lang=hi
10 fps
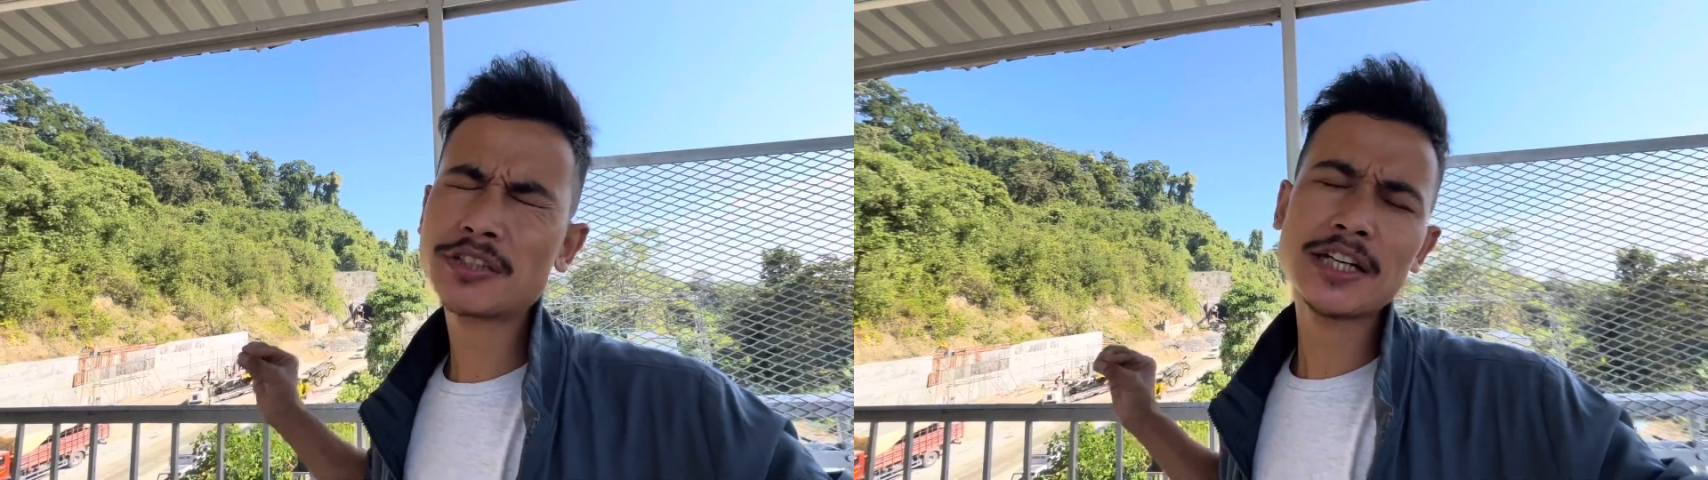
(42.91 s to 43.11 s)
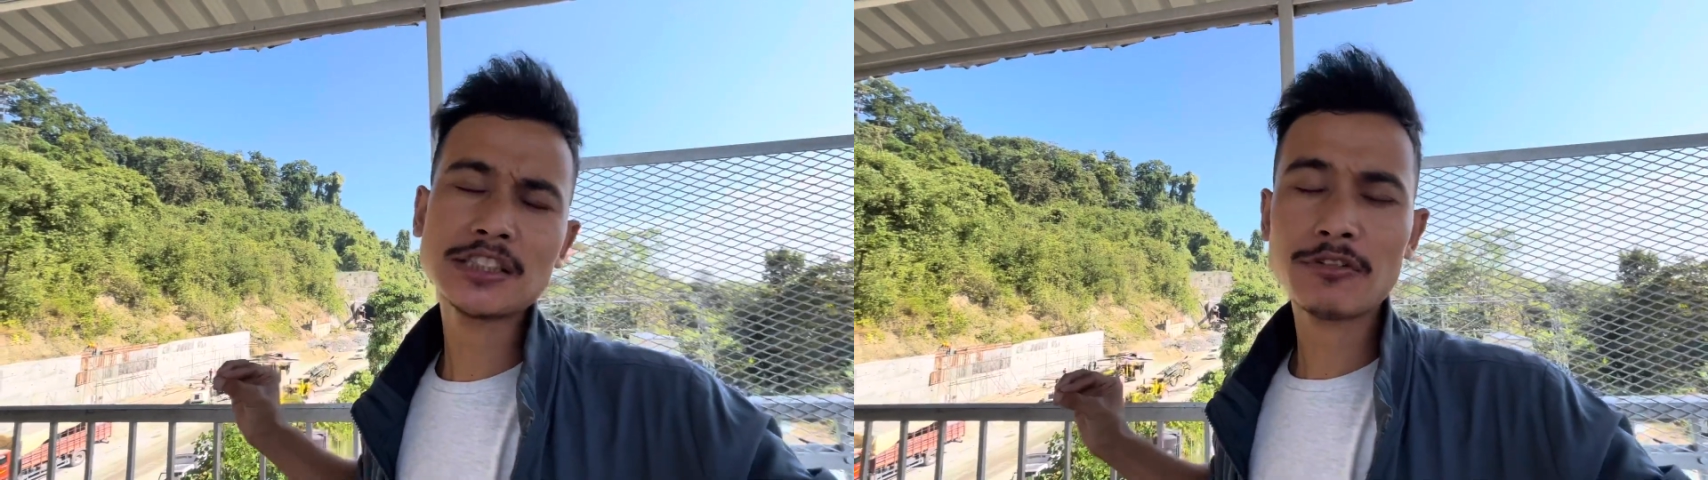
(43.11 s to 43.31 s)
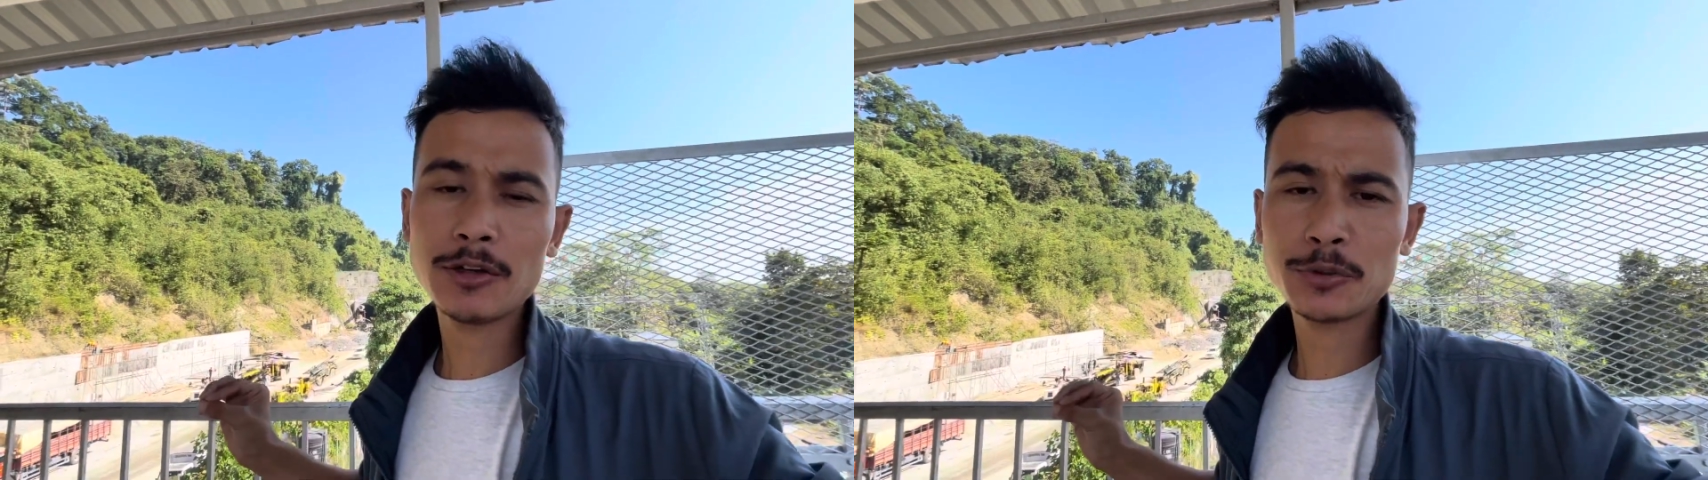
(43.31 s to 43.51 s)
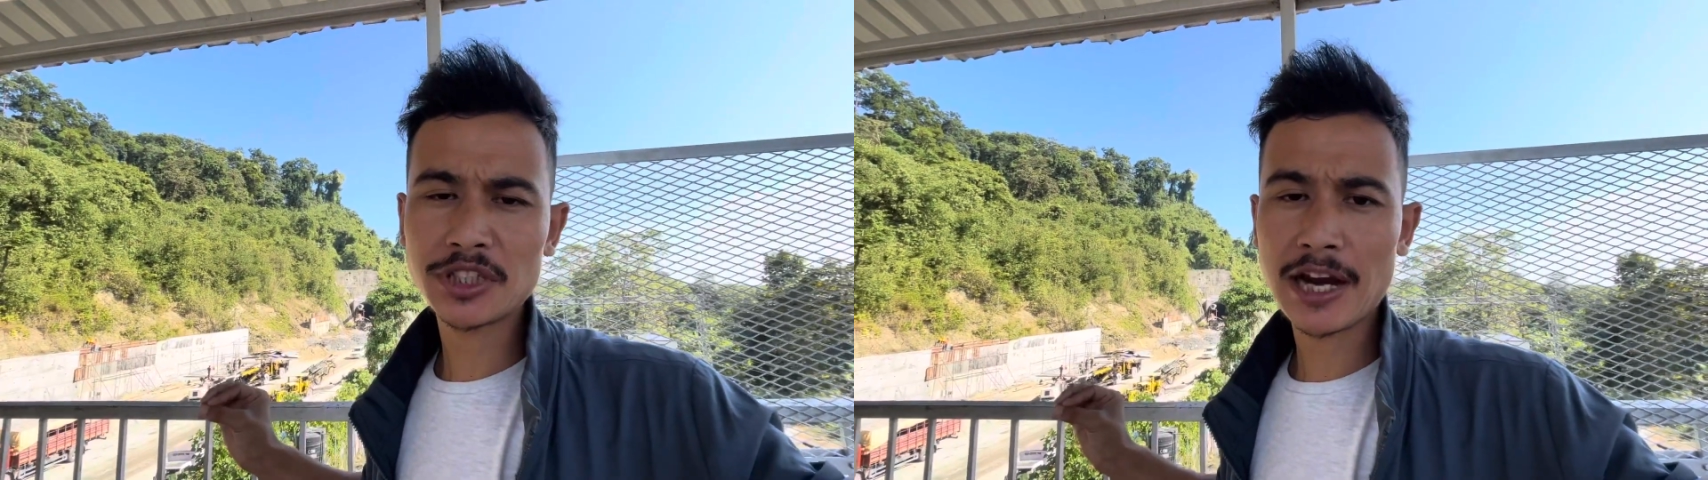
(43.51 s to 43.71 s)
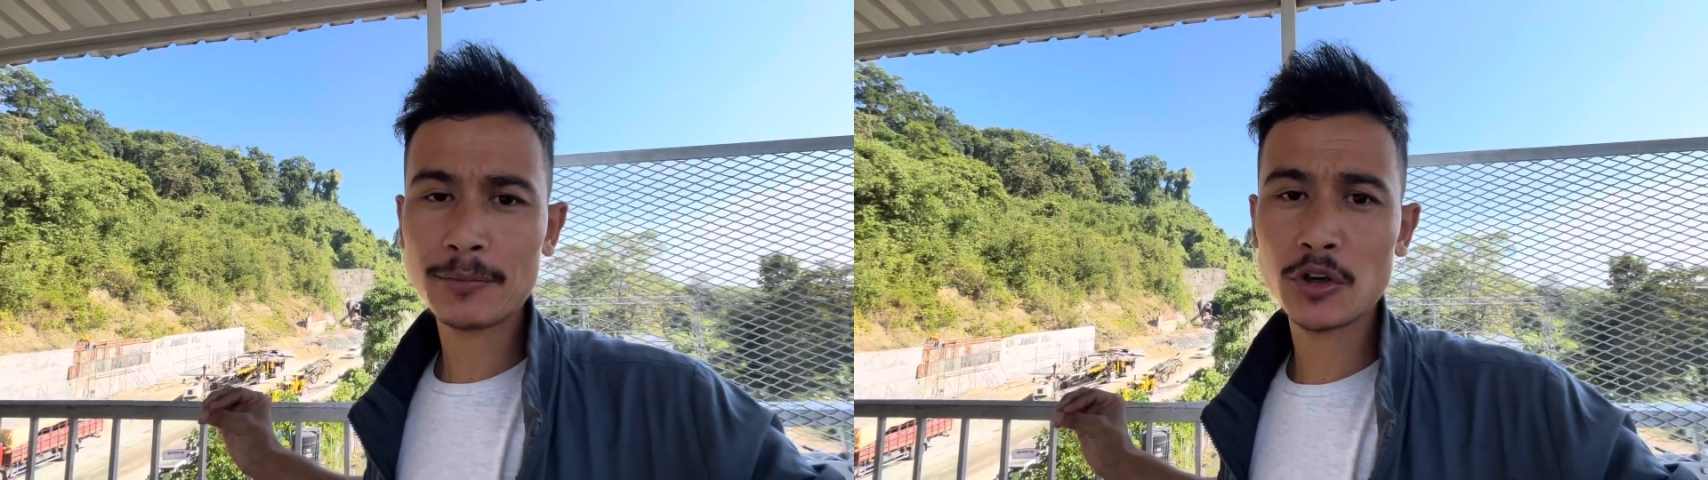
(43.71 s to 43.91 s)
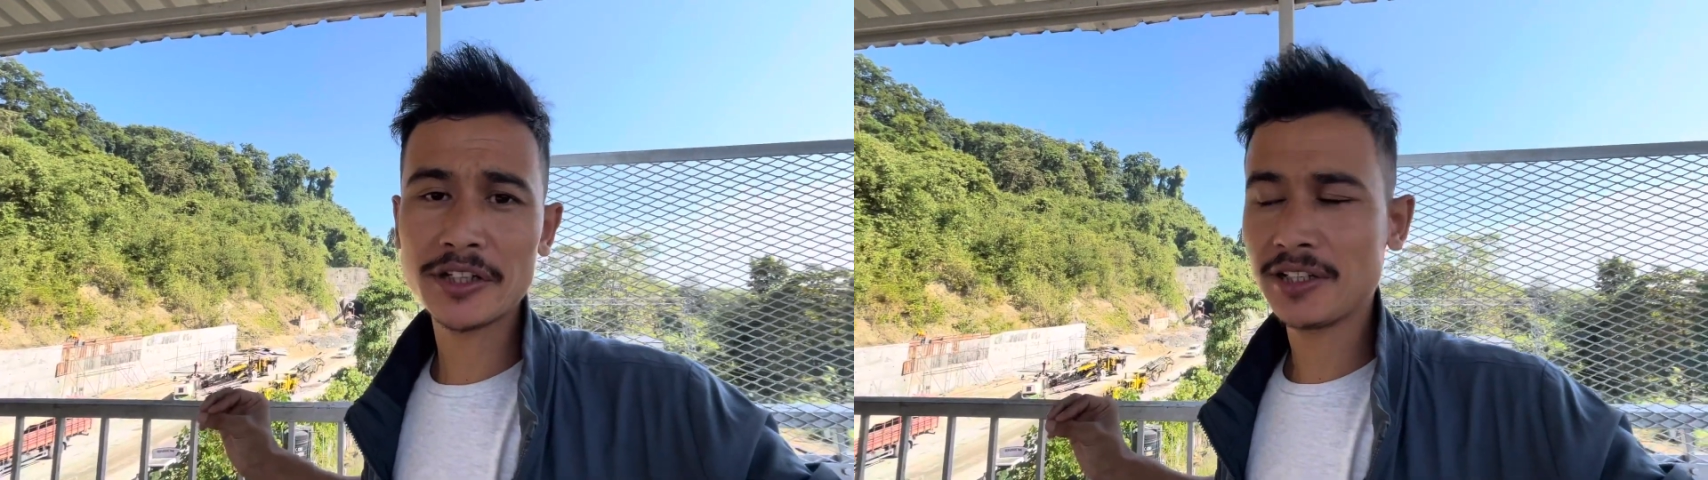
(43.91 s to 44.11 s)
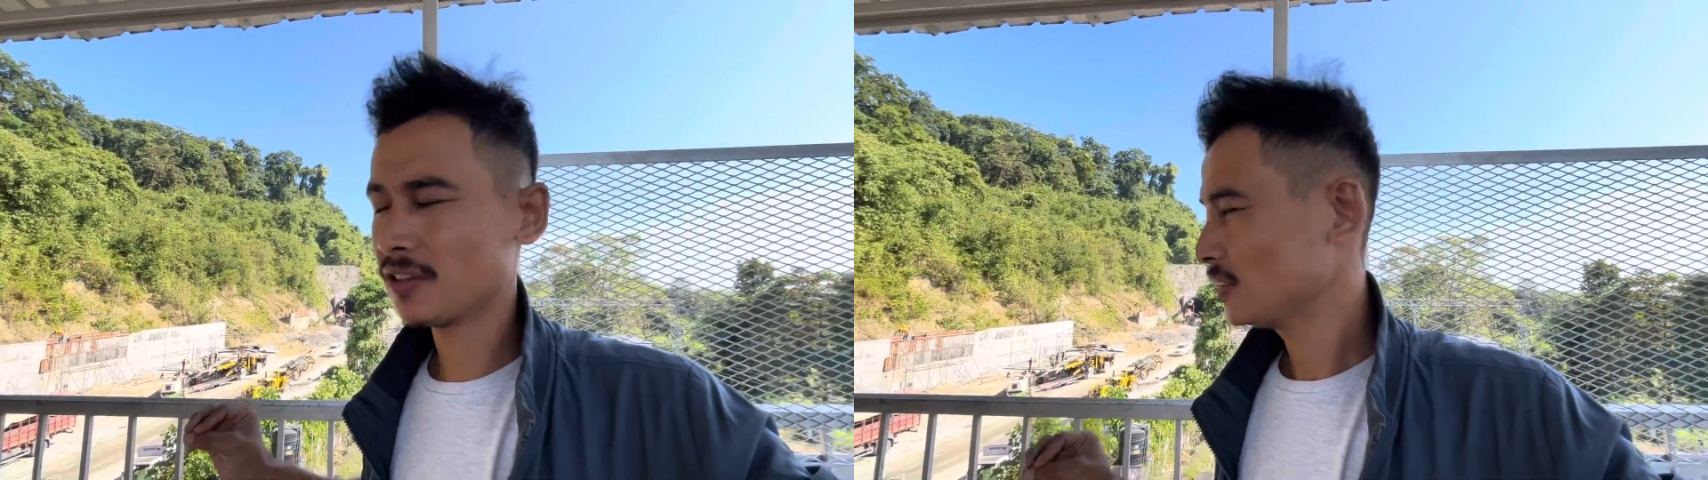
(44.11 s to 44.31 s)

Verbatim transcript: सारे सवाल पूछ